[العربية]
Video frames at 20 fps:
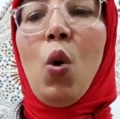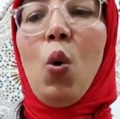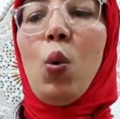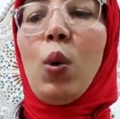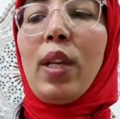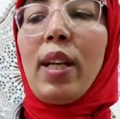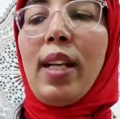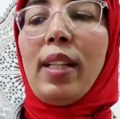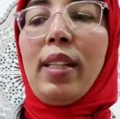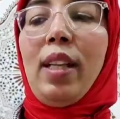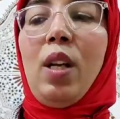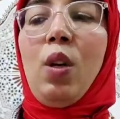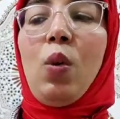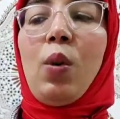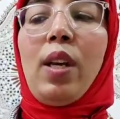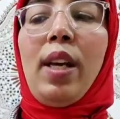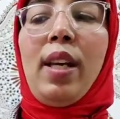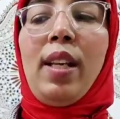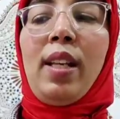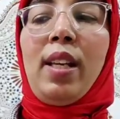
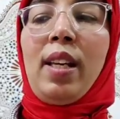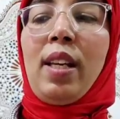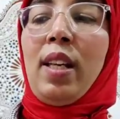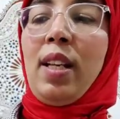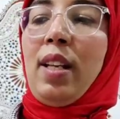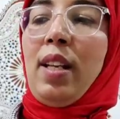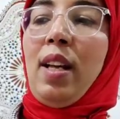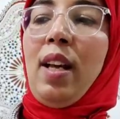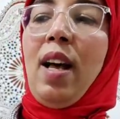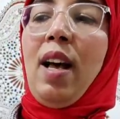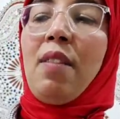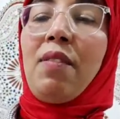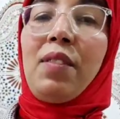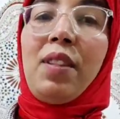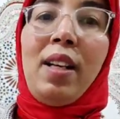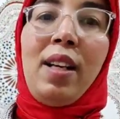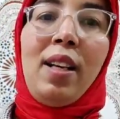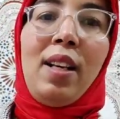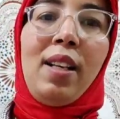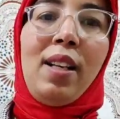والكتالوج يعني
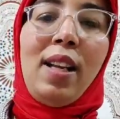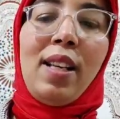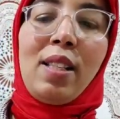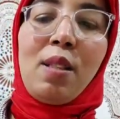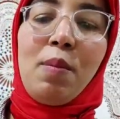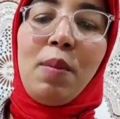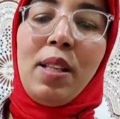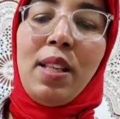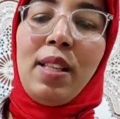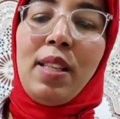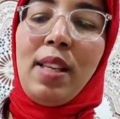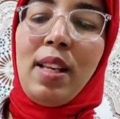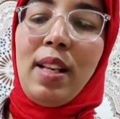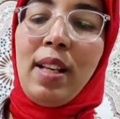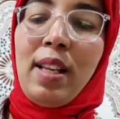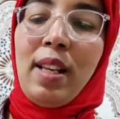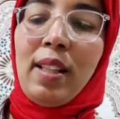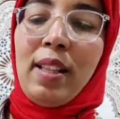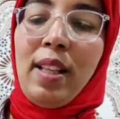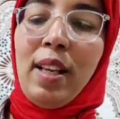كنحافظه الاثمنه ديال
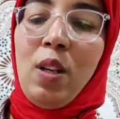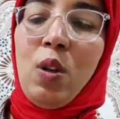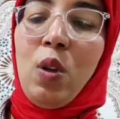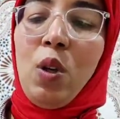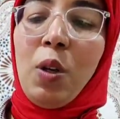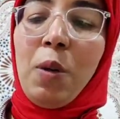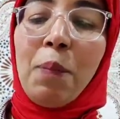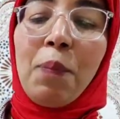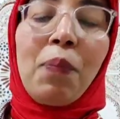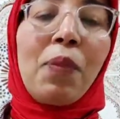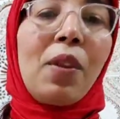الكتالوج